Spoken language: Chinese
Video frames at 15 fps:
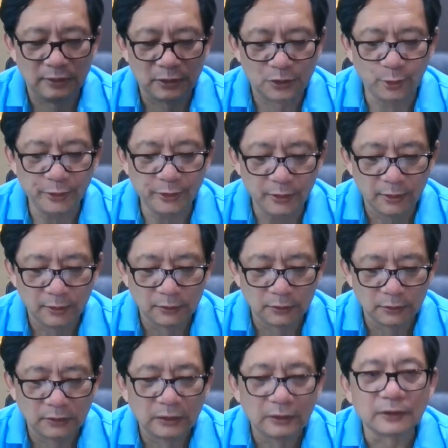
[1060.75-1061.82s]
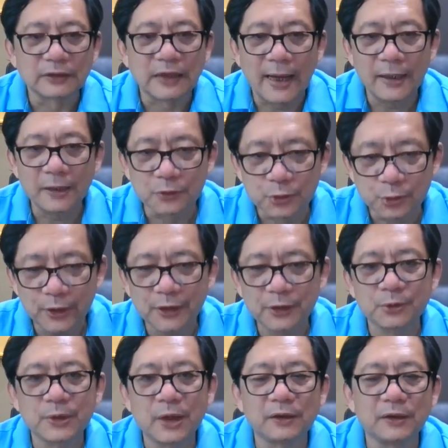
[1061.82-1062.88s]
所以，还有最
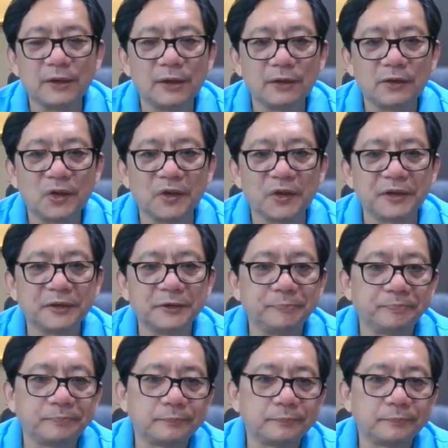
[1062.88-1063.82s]
重要的一个铁证，